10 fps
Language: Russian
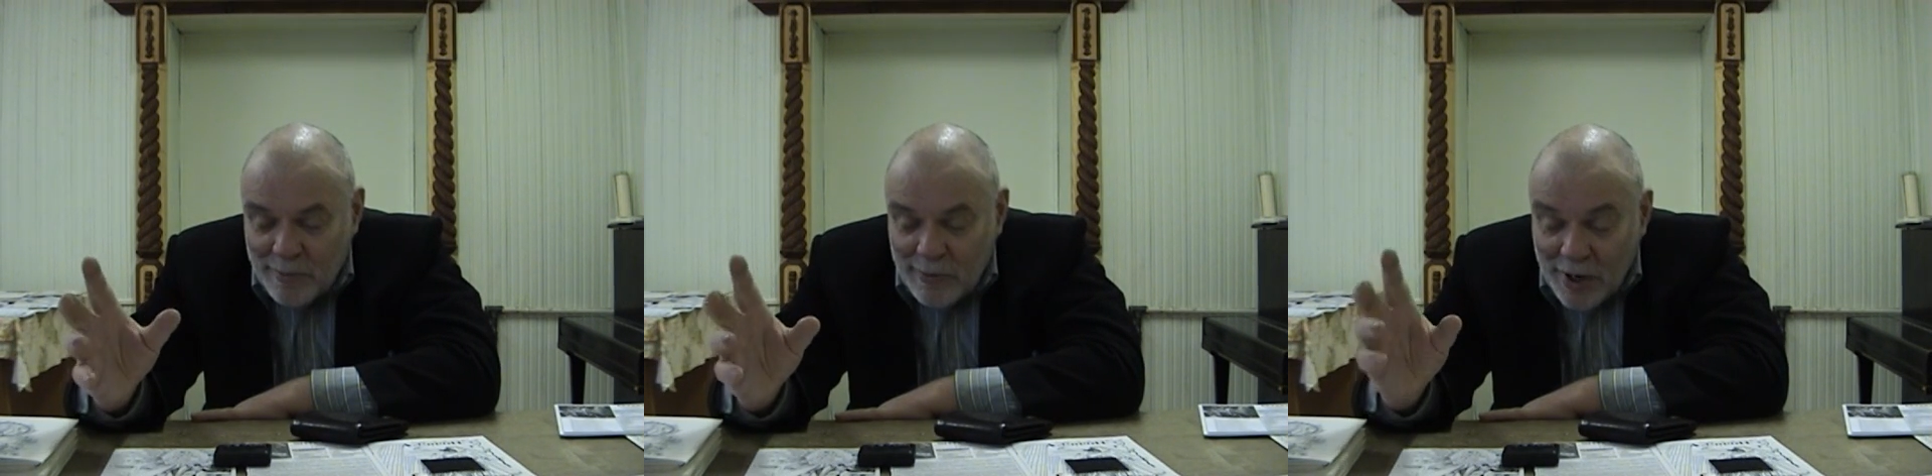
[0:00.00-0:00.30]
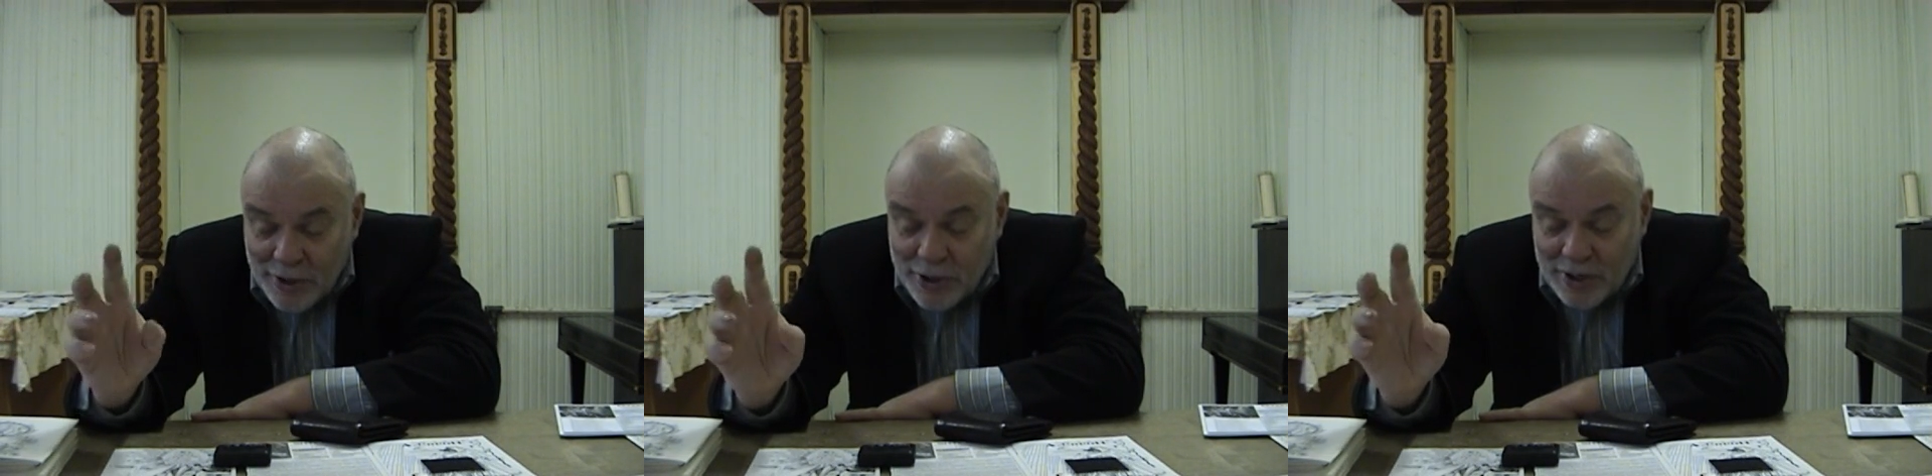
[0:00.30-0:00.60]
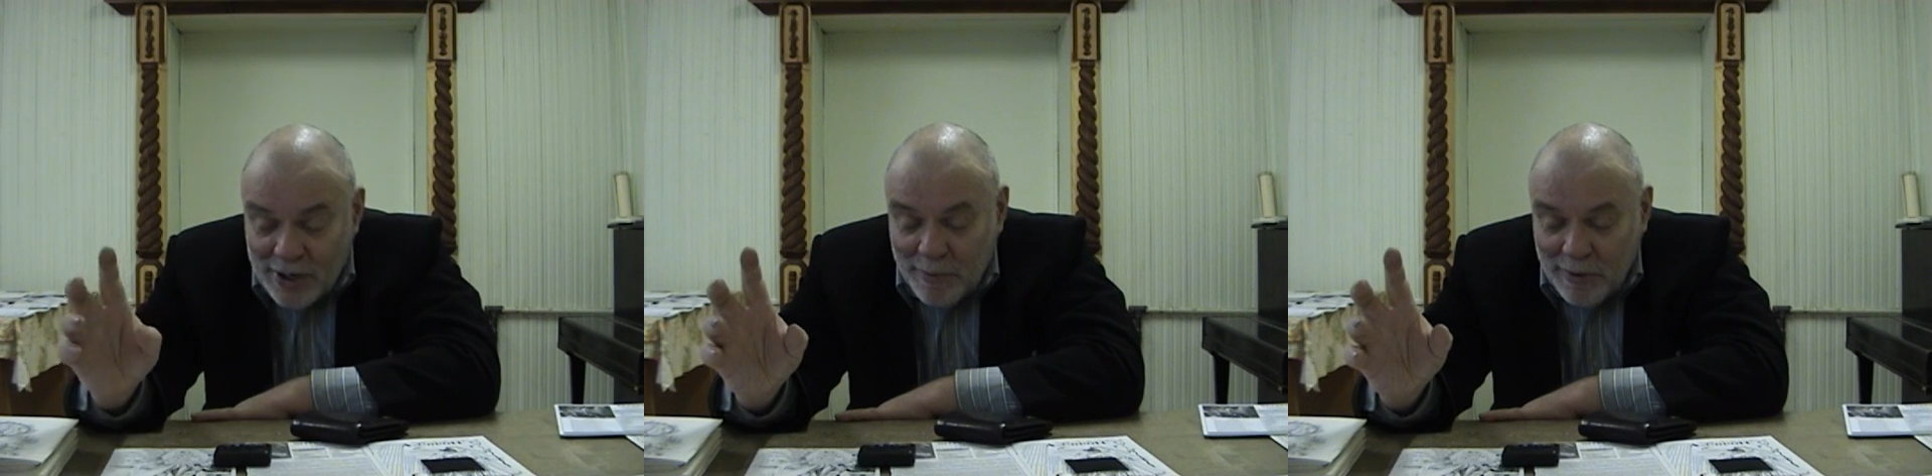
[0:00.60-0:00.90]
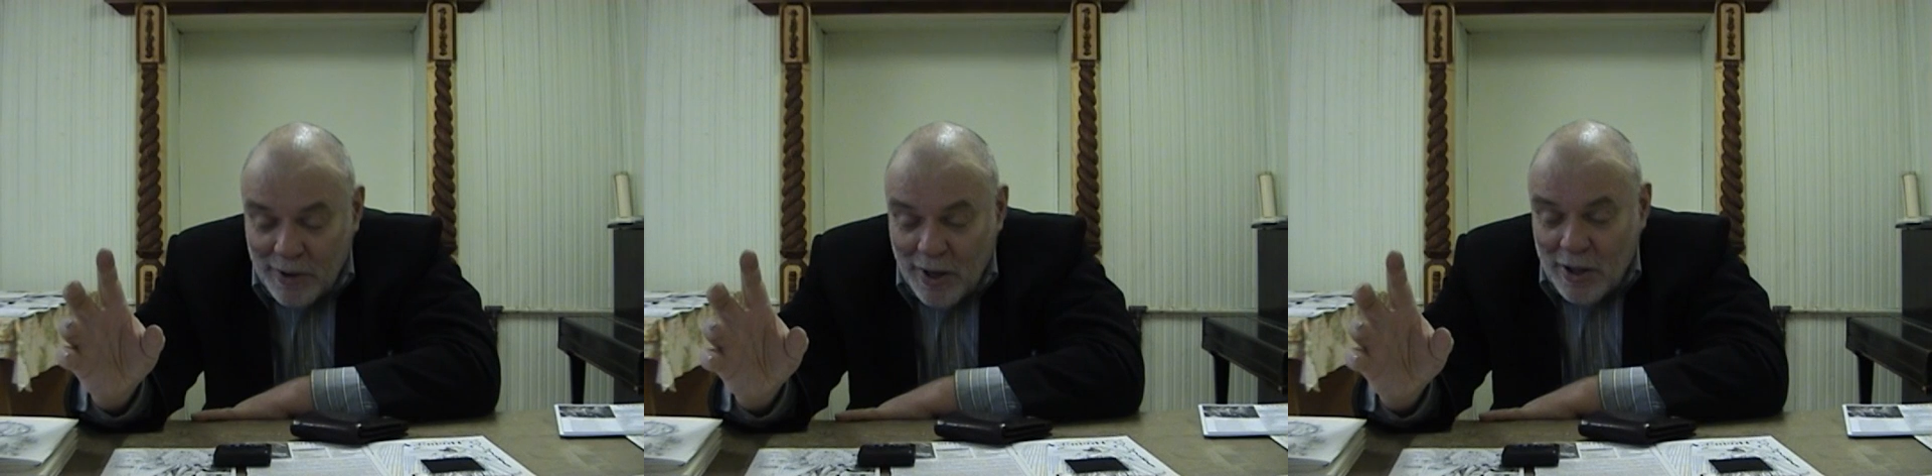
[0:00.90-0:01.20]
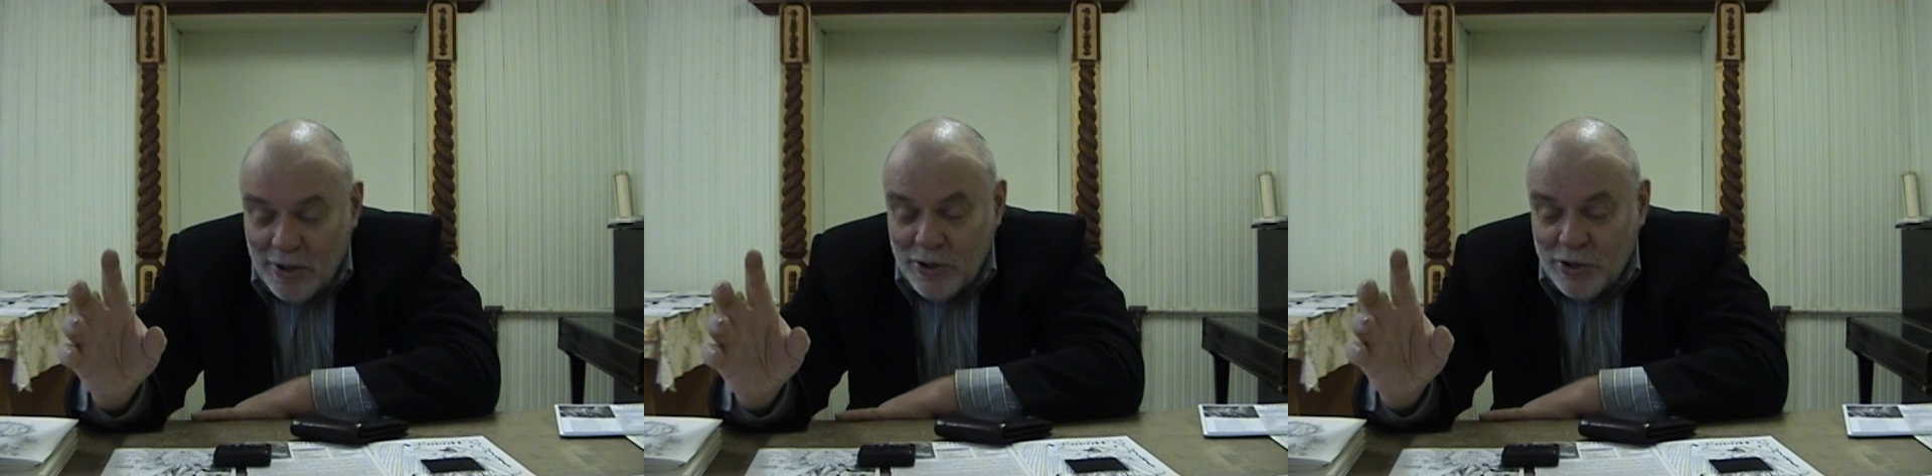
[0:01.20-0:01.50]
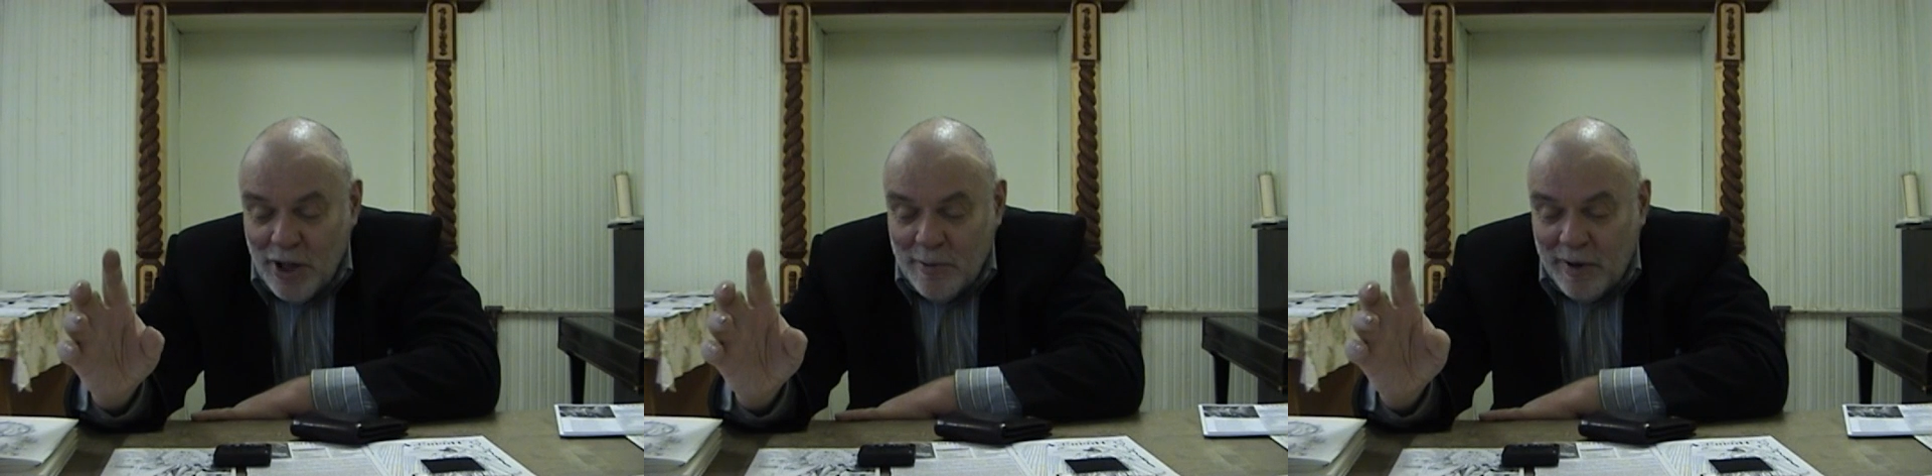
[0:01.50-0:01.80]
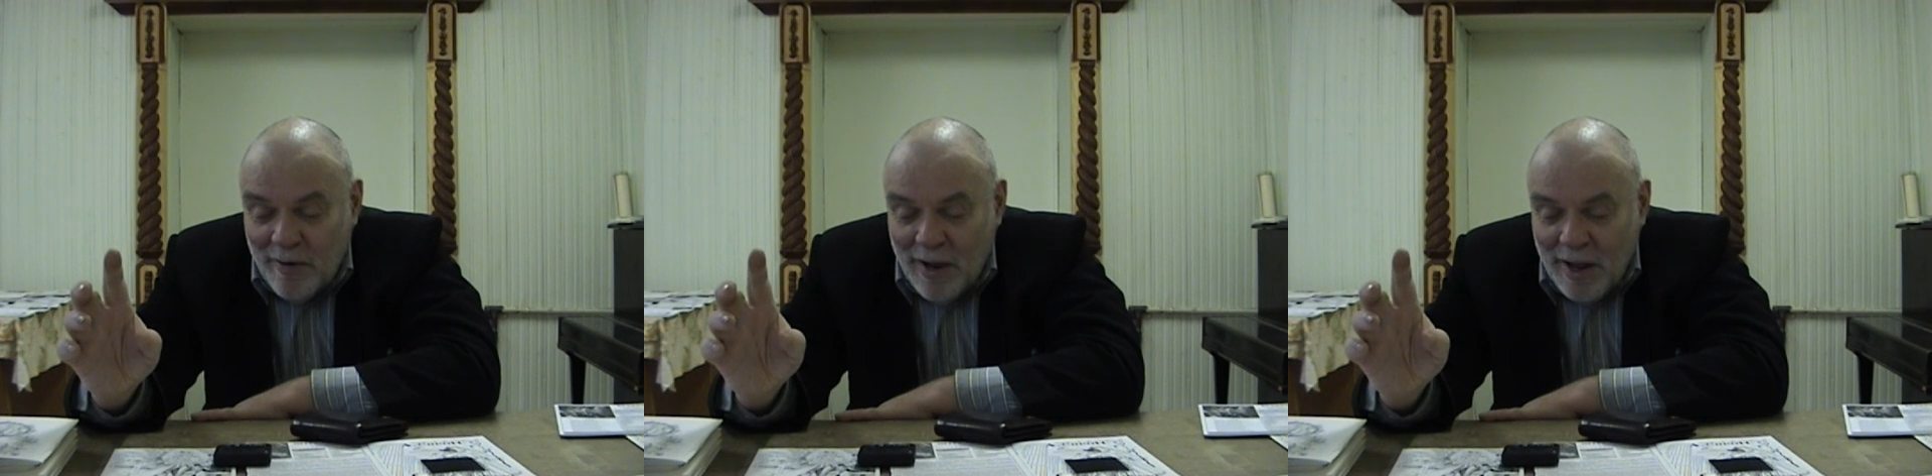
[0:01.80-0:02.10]
дидактические начинают
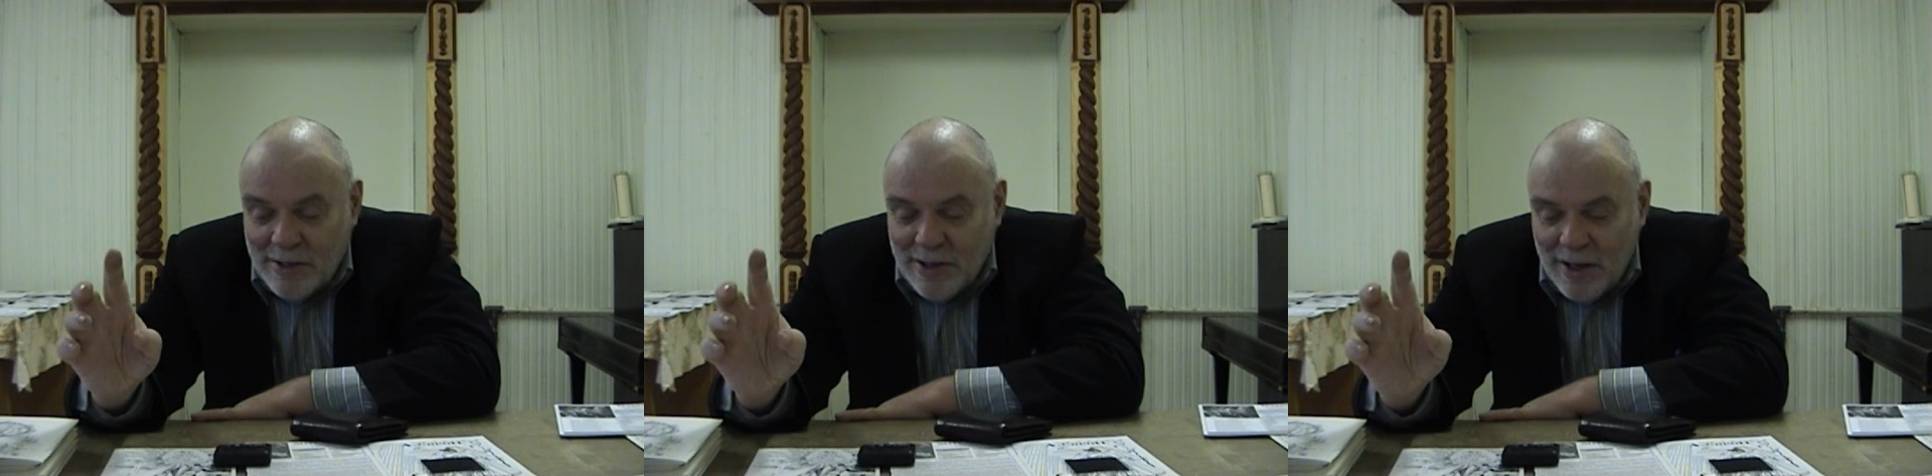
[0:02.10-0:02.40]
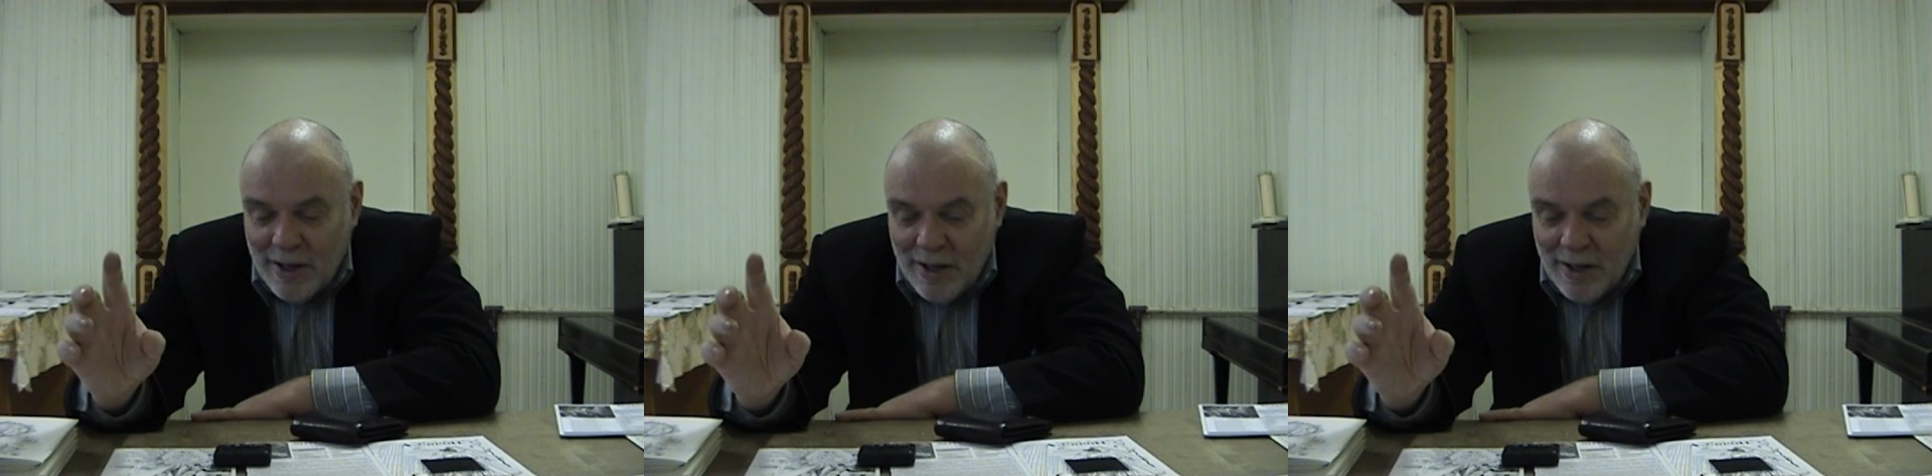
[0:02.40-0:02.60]
проявляться.